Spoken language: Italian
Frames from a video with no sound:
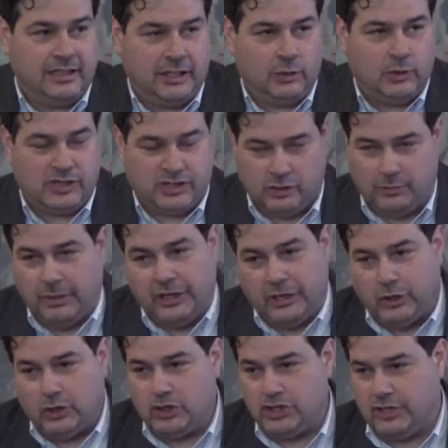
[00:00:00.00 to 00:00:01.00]
in questo
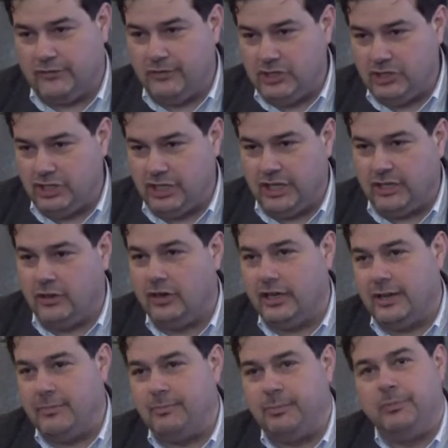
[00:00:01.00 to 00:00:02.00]
periodo ci è vicino
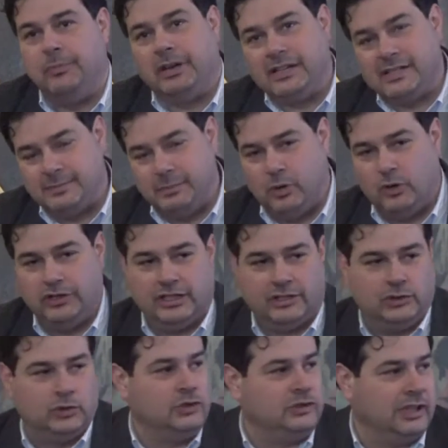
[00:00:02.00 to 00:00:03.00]
e risponde a
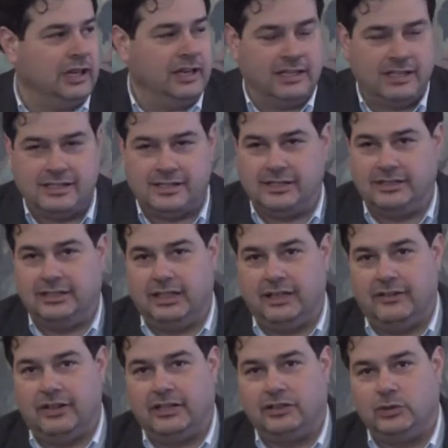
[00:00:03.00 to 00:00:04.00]
tutte le
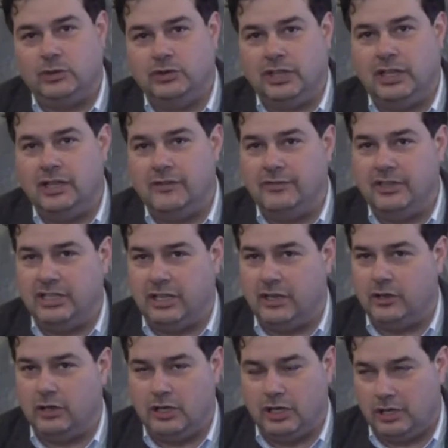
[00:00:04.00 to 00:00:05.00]
iniziative a tutti gli inviti che
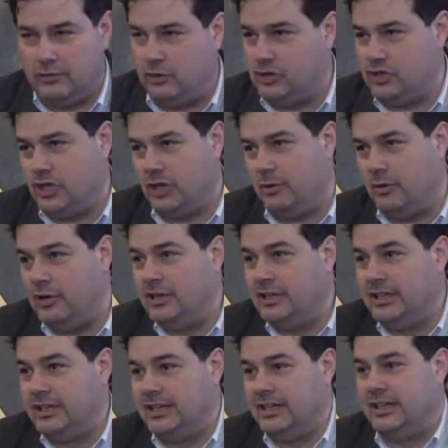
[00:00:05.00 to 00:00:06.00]
noi gli rivolgiamo.
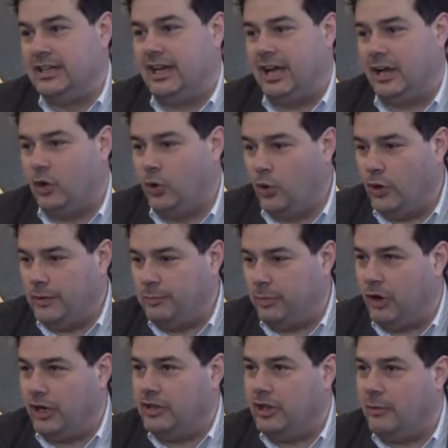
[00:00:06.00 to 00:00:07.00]
A lui
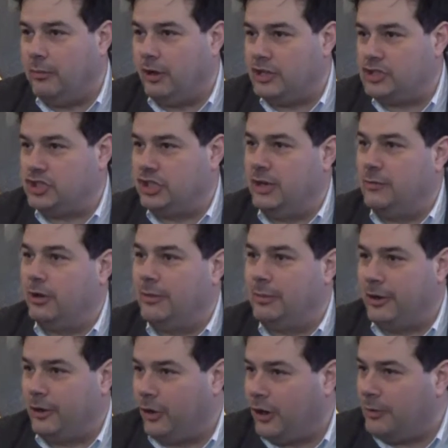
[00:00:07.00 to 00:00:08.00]
poi dopo lasceremo la
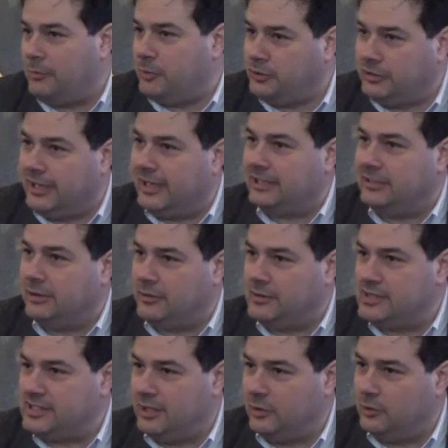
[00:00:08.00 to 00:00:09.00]
parola più tardi per
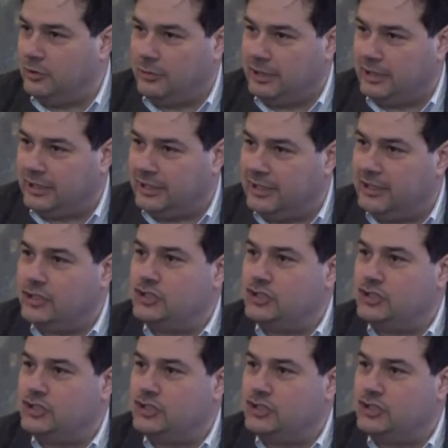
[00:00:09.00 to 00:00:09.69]
un saluto perché,